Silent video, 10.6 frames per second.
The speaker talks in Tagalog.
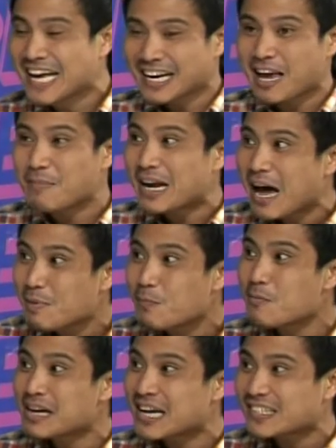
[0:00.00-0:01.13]
Kaya marami
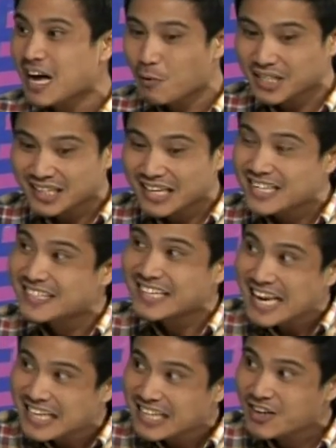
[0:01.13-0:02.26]
pong mag-asawa that they
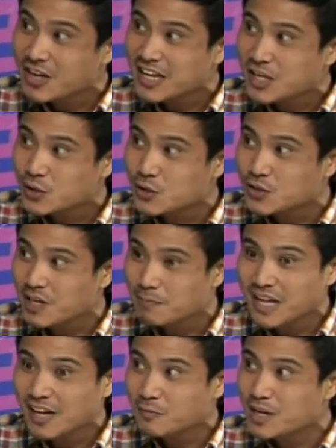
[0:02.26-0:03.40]
stayed in the relationship
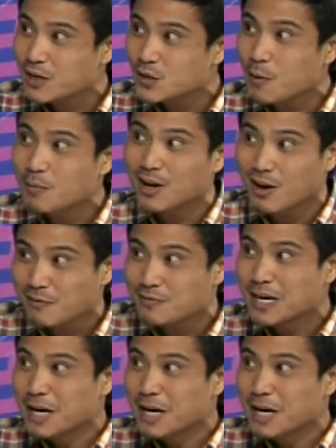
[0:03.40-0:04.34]
not because of love,